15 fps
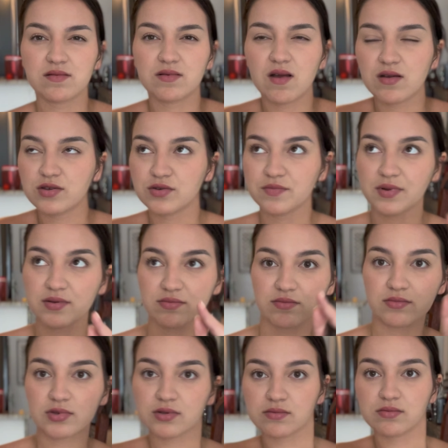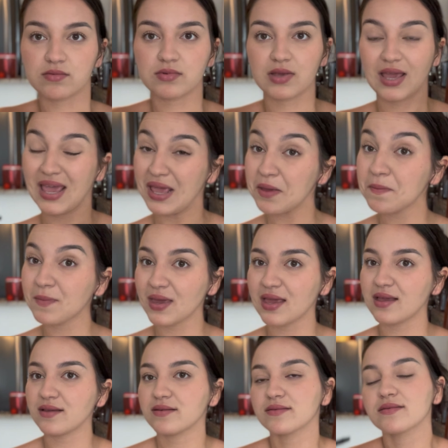Gosto de uma. Em
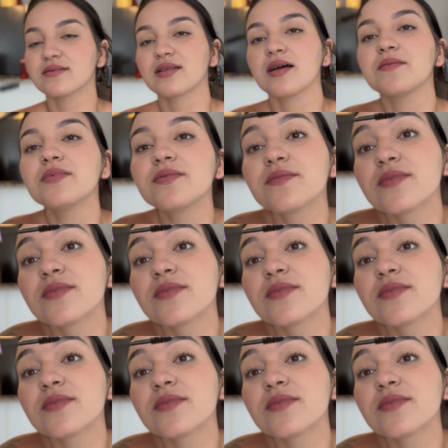mim, sabe?